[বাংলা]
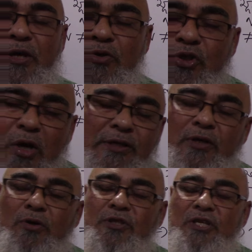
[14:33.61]
কিউ স্কোয়ার
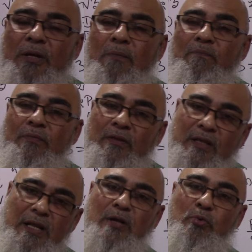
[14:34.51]
কী হচ্ছে
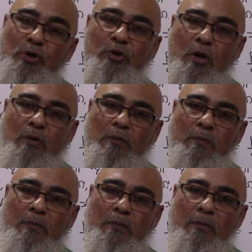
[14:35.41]
তিনের গুণিতক
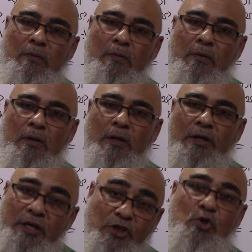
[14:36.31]

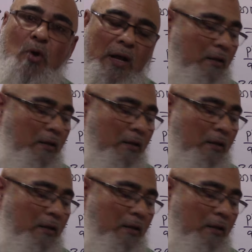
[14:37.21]
কিউ স্কোয়ার